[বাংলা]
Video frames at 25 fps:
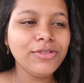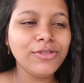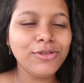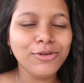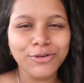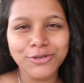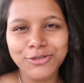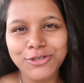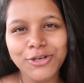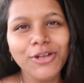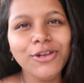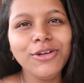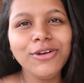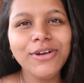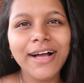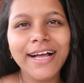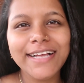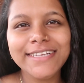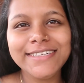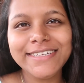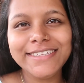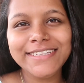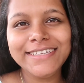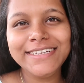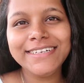তো চলো
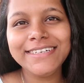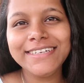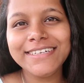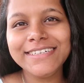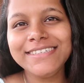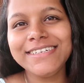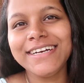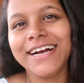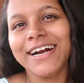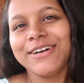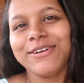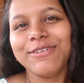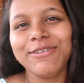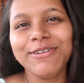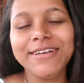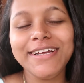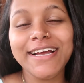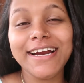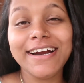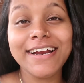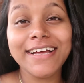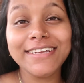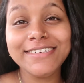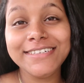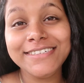আজকের দিনটা স্টার্ট করি
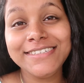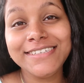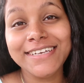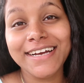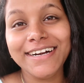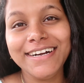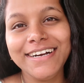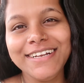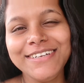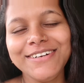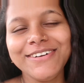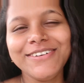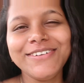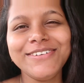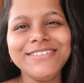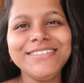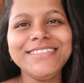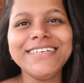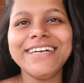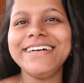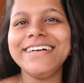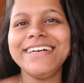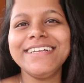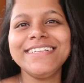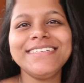আর আজকে সানডে যখন
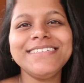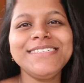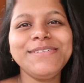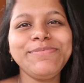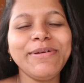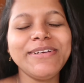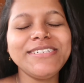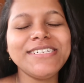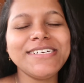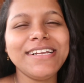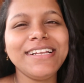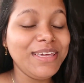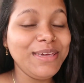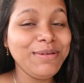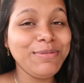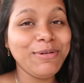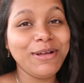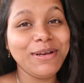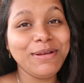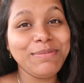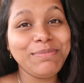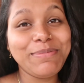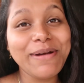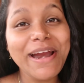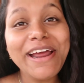সানডেতে স্পেশাল কি
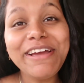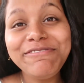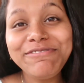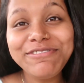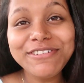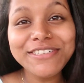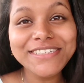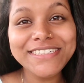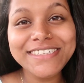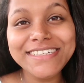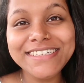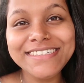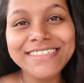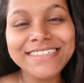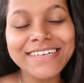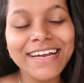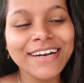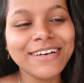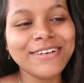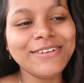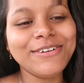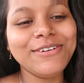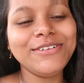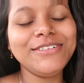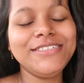বলে ব্রেকফাস্ট দিয়ে
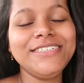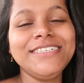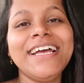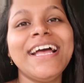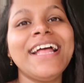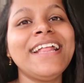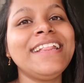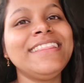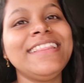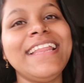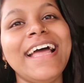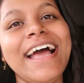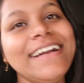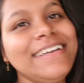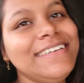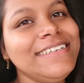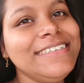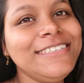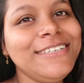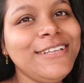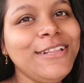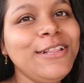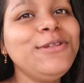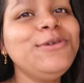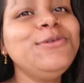স্টার্ট করছি অ্যান্ড দ্যাট
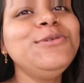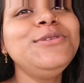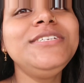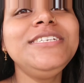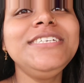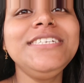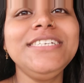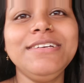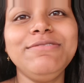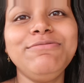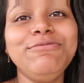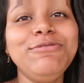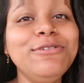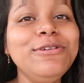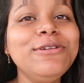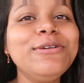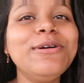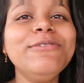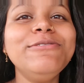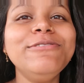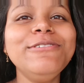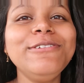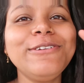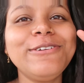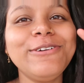ইজ লুচি ফুলকো
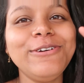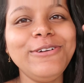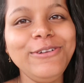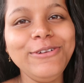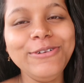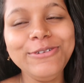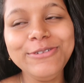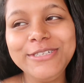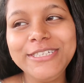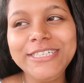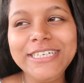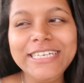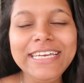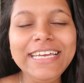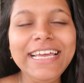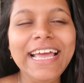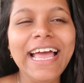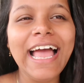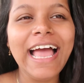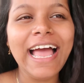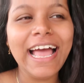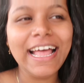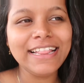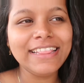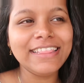ফুলকো লুচি
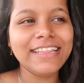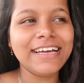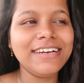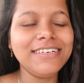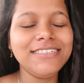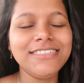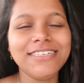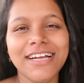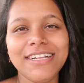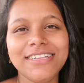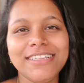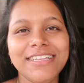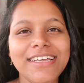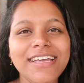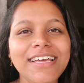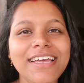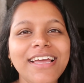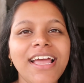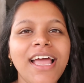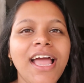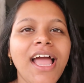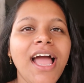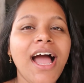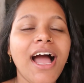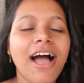অ্যান্ড তার সাথে
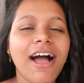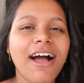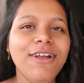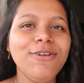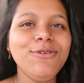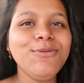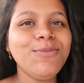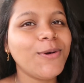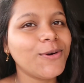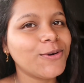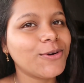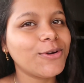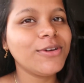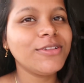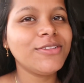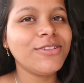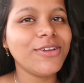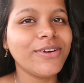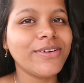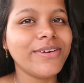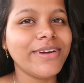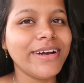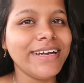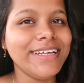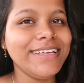আলু মটরের
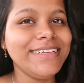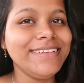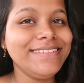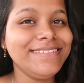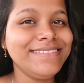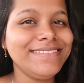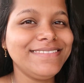তরকারি